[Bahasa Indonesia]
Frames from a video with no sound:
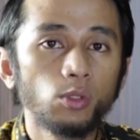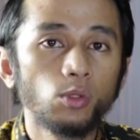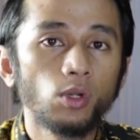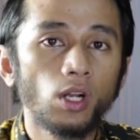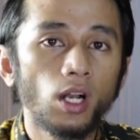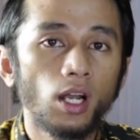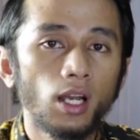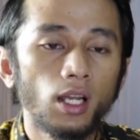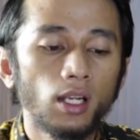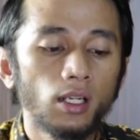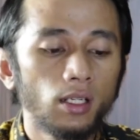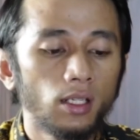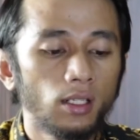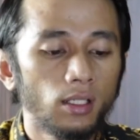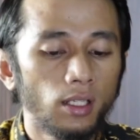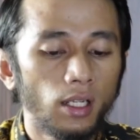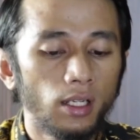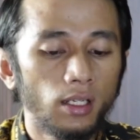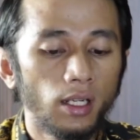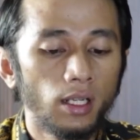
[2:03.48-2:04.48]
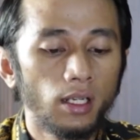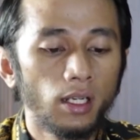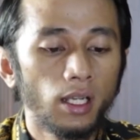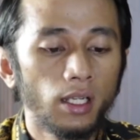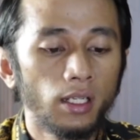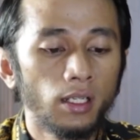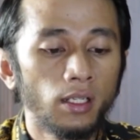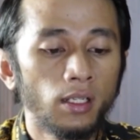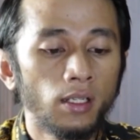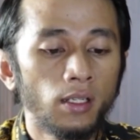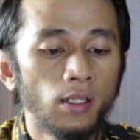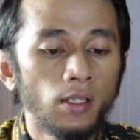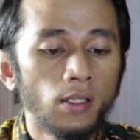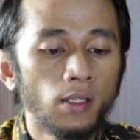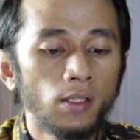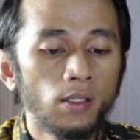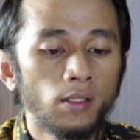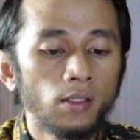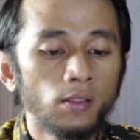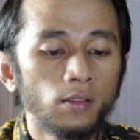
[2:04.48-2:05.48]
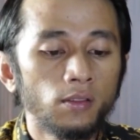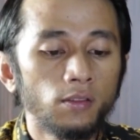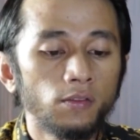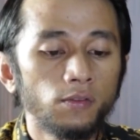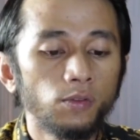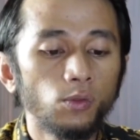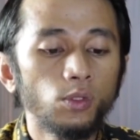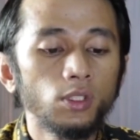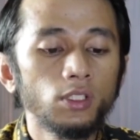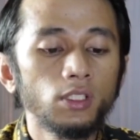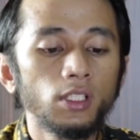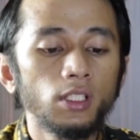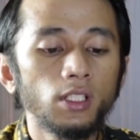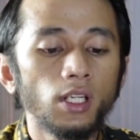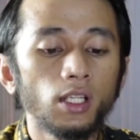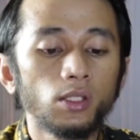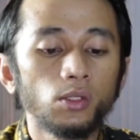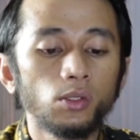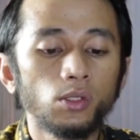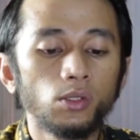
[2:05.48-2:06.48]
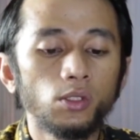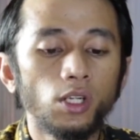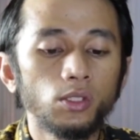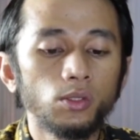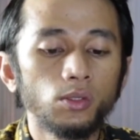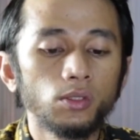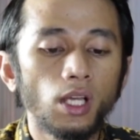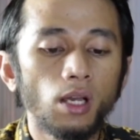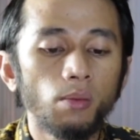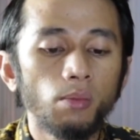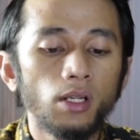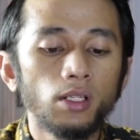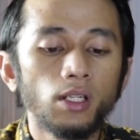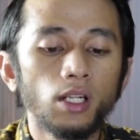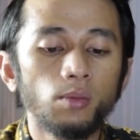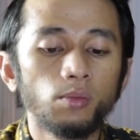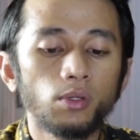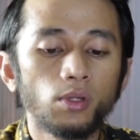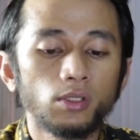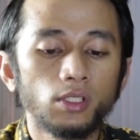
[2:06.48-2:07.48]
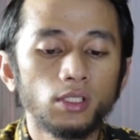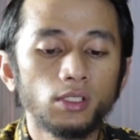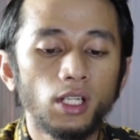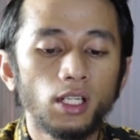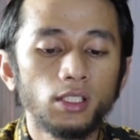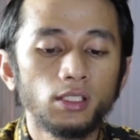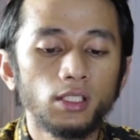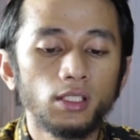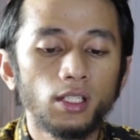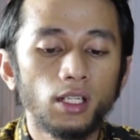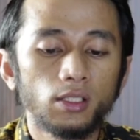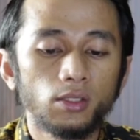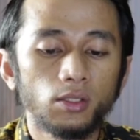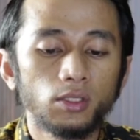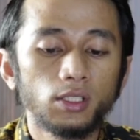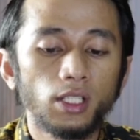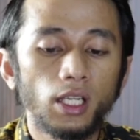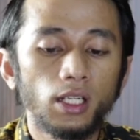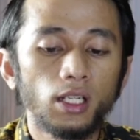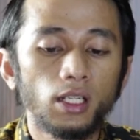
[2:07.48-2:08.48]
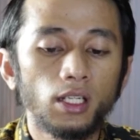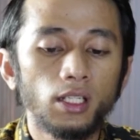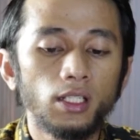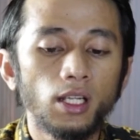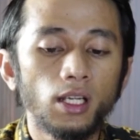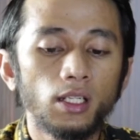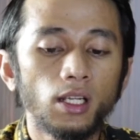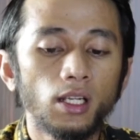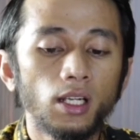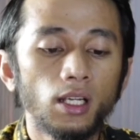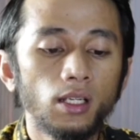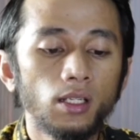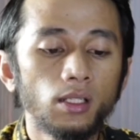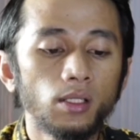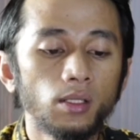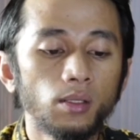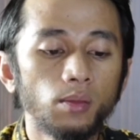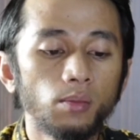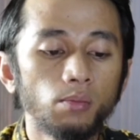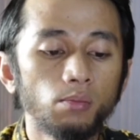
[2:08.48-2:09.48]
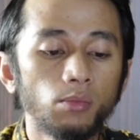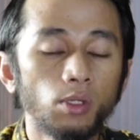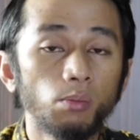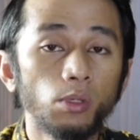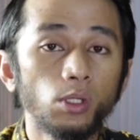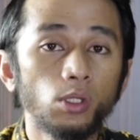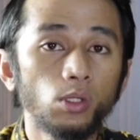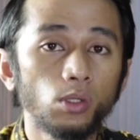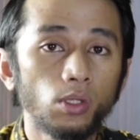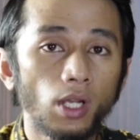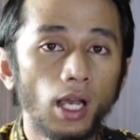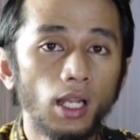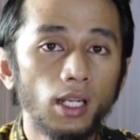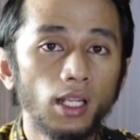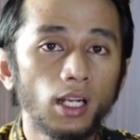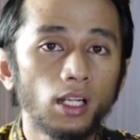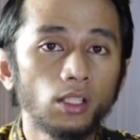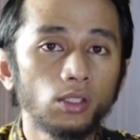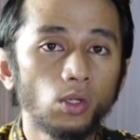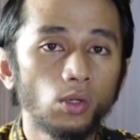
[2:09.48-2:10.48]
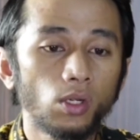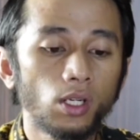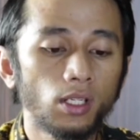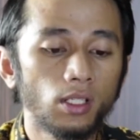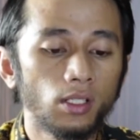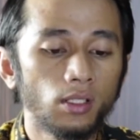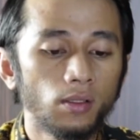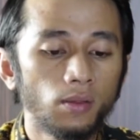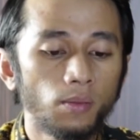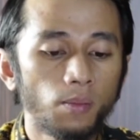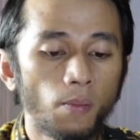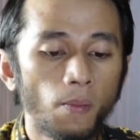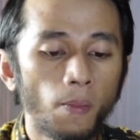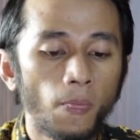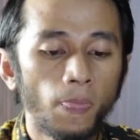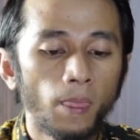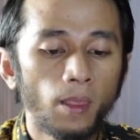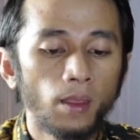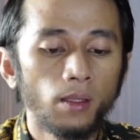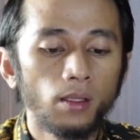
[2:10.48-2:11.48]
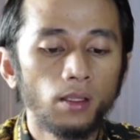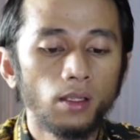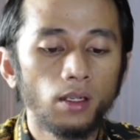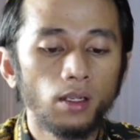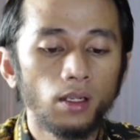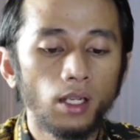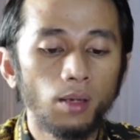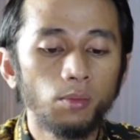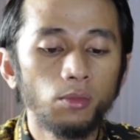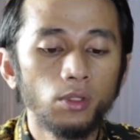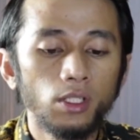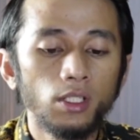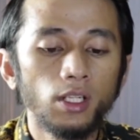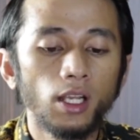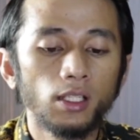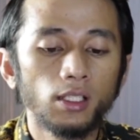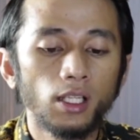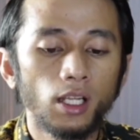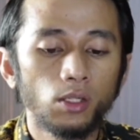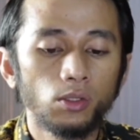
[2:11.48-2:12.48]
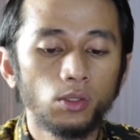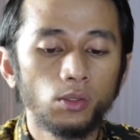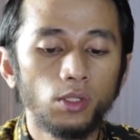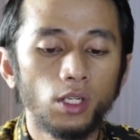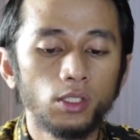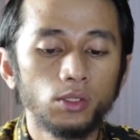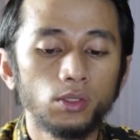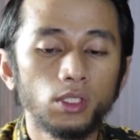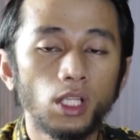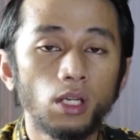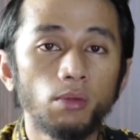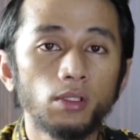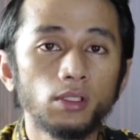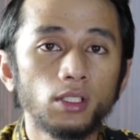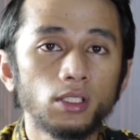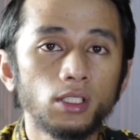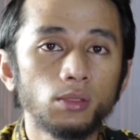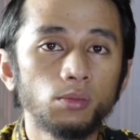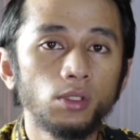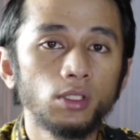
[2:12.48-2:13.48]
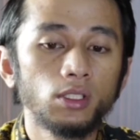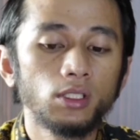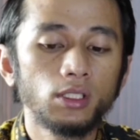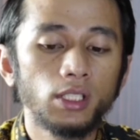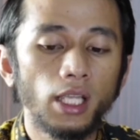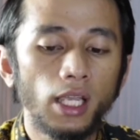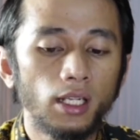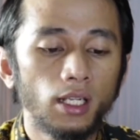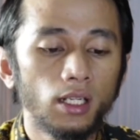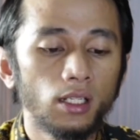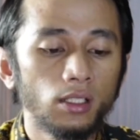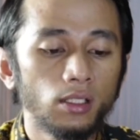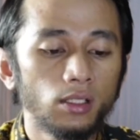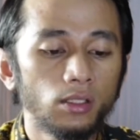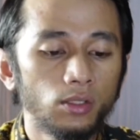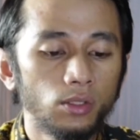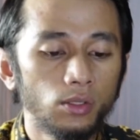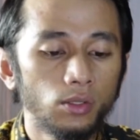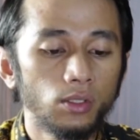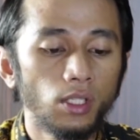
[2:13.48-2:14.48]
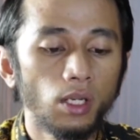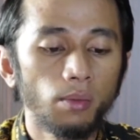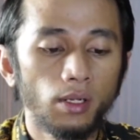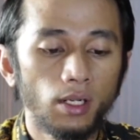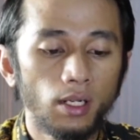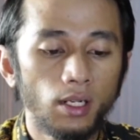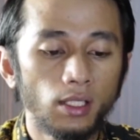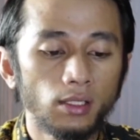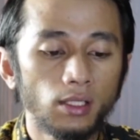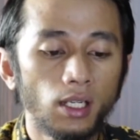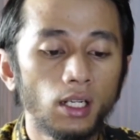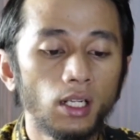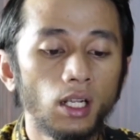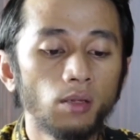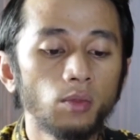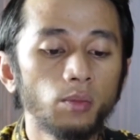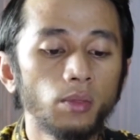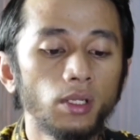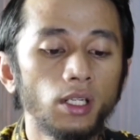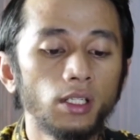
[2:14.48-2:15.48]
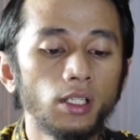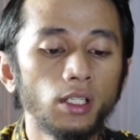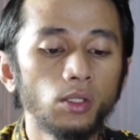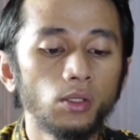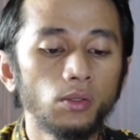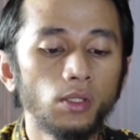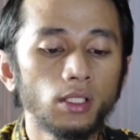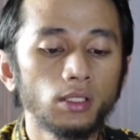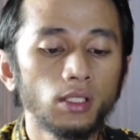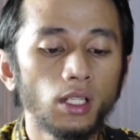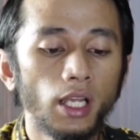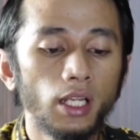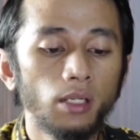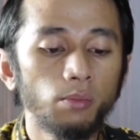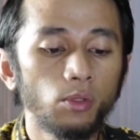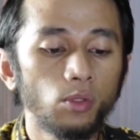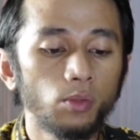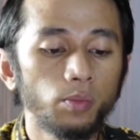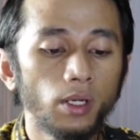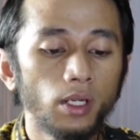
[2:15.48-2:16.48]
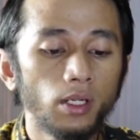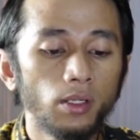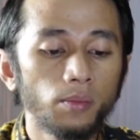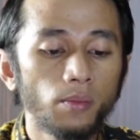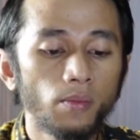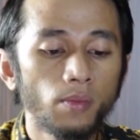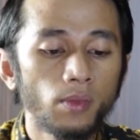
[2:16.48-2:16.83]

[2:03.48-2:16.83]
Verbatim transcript: pengurangan, dan lain-lain. Fungsi atau tugas utama dalam proses lexical to scanner ini adalah membentuk aliran token. Namun di antara tugas utama tersebut, scanner juga pada dasarnya memiliki tugas lain berupa